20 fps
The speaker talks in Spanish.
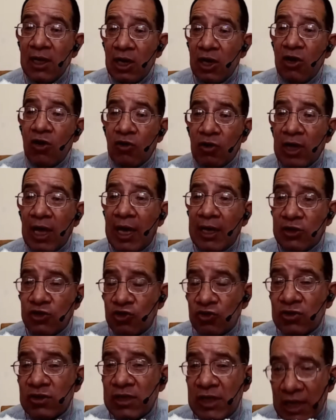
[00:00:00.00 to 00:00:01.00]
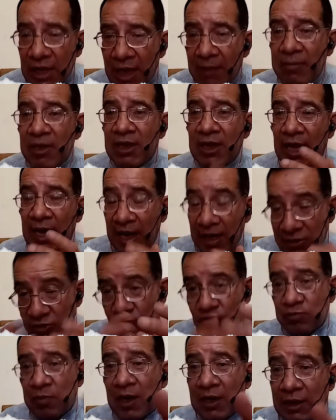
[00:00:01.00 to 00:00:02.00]
lo que ha hecho es dinamitar a
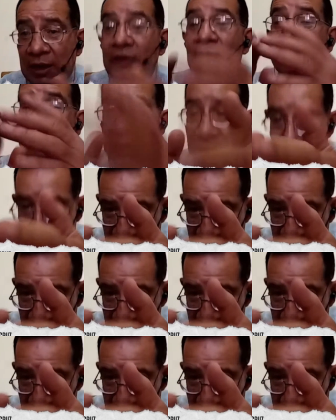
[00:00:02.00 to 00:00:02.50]
esos partidos.